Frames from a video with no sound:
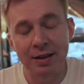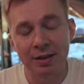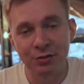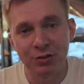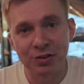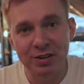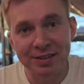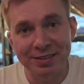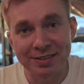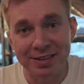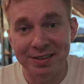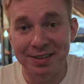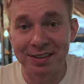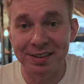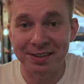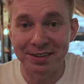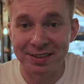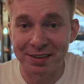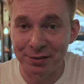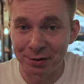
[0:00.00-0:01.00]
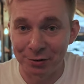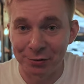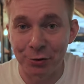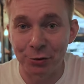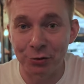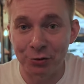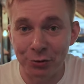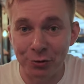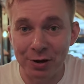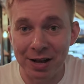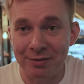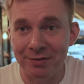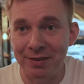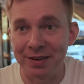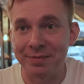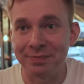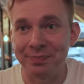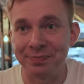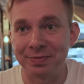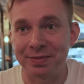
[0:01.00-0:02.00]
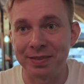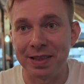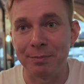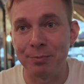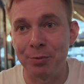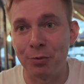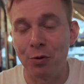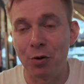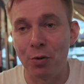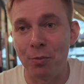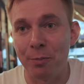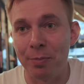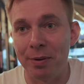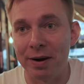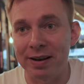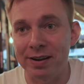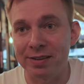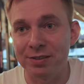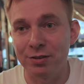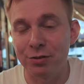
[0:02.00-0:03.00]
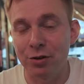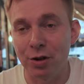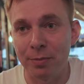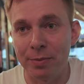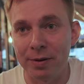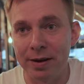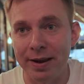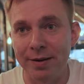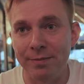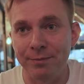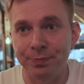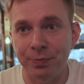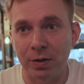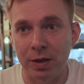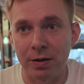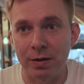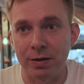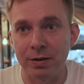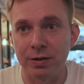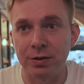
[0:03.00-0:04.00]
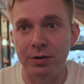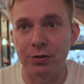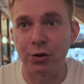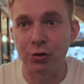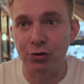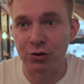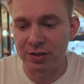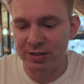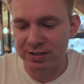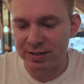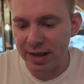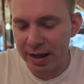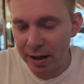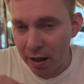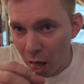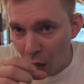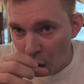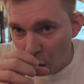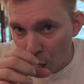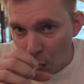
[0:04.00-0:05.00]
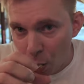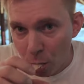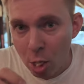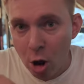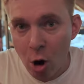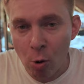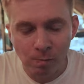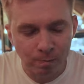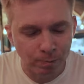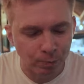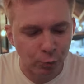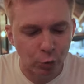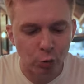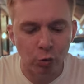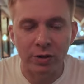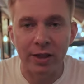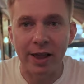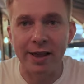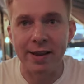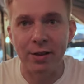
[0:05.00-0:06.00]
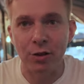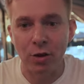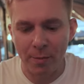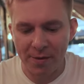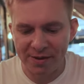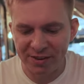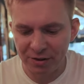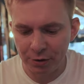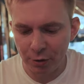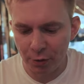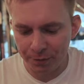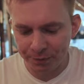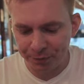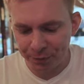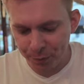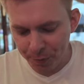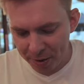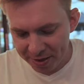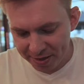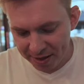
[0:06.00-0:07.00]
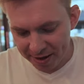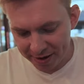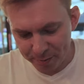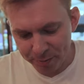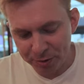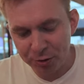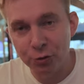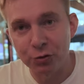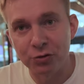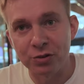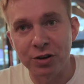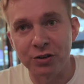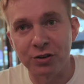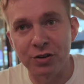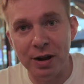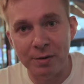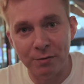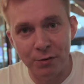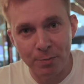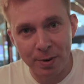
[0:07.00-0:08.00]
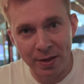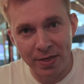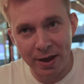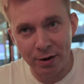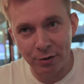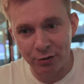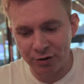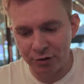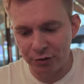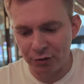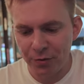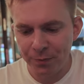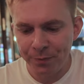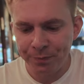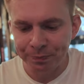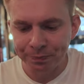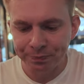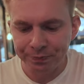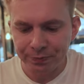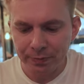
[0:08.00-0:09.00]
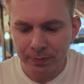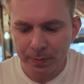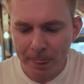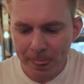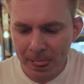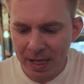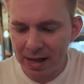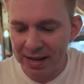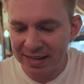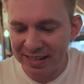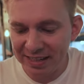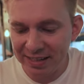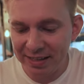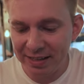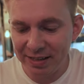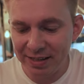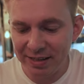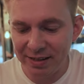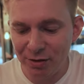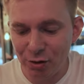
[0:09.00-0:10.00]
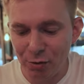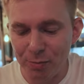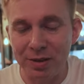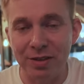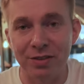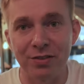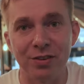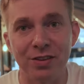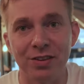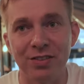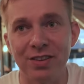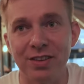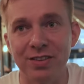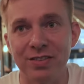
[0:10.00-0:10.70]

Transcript: że niestety jest nieco su suchawe. Tam było bardzo dobre Y, soczyste. Tutaj natomiast, no powiem tak, minusik, że nam wypadają rzeczy i to mięso jest